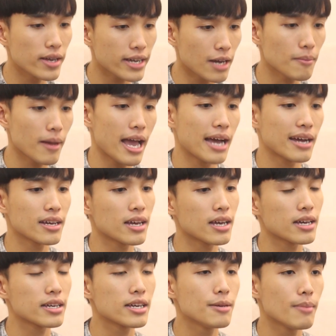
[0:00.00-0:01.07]
khuyên các bạn
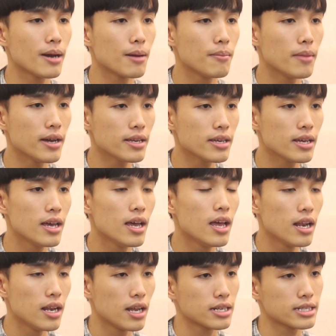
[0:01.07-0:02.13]
khi mà mới
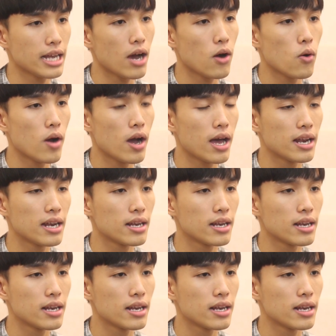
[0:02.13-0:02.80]
lần đầu